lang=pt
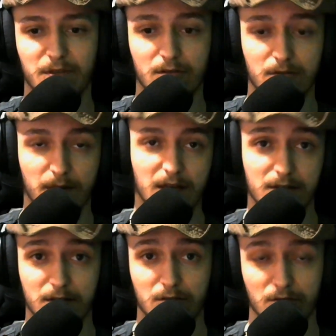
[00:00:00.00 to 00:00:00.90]
os
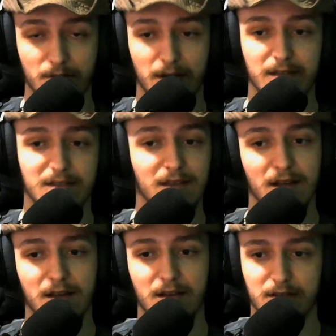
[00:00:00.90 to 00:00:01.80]
bits e tudo mais,
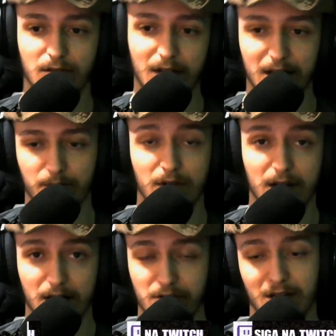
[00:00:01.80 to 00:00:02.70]
são lá do meu
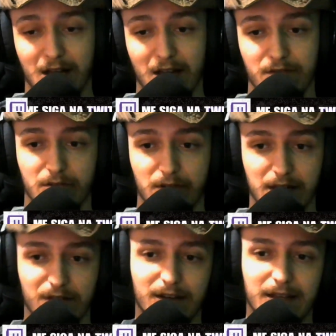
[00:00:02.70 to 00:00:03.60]
canal de lives, o
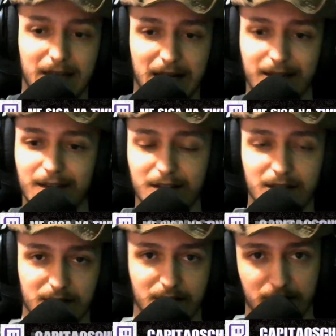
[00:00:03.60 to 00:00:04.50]
link vai estar tá aqui na
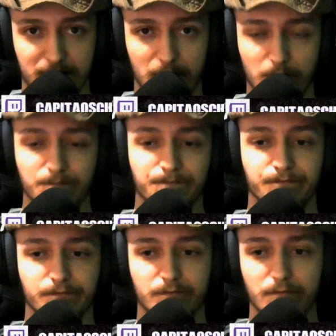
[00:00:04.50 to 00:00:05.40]
descrição.
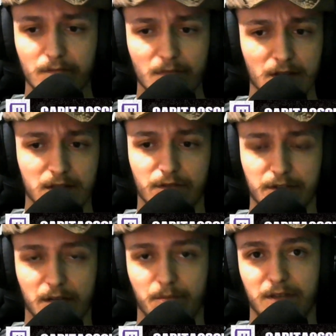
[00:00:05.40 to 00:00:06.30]
Se
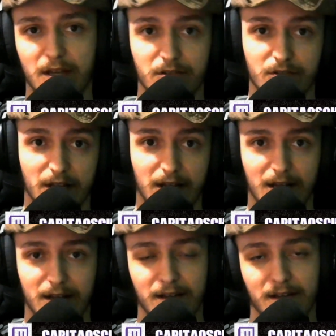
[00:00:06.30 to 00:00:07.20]
você puder ajudar
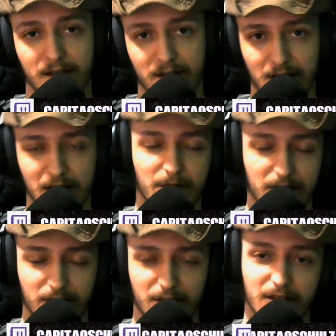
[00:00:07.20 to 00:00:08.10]
lá,
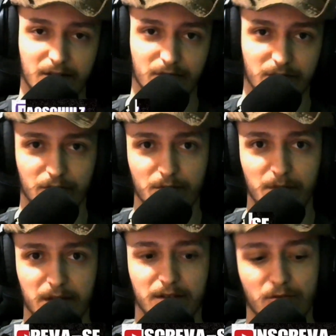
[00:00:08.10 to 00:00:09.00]
Lembrando que o
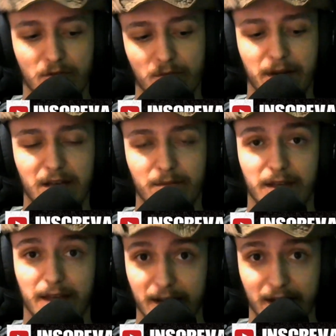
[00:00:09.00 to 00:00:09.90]
sub com
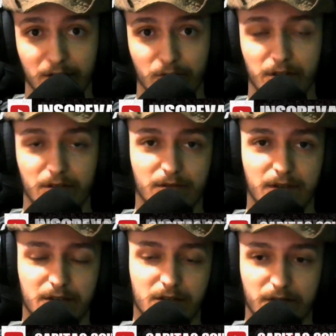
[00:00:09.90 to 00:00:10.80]
Prime é gratuito,
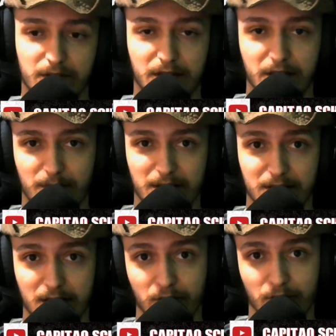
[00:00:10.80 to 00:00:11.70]
é só você ter uma
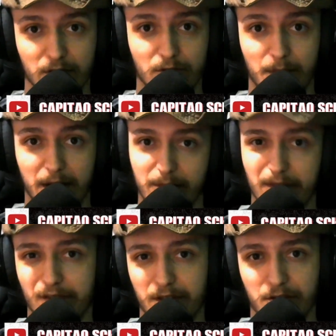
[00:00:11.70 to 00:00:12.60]
assinatura do
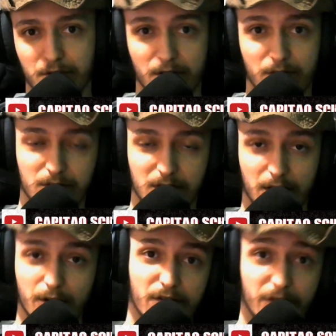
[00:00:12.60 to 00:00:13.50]
Prime Video que custa
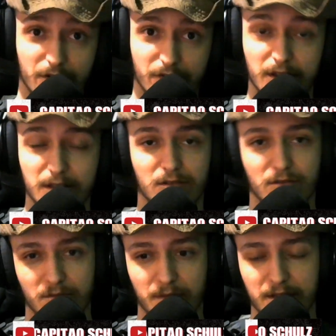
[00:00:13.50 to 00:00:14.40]
R$ 9,90
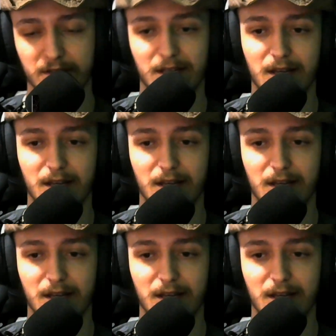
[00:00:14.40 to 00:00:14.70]
todo mês.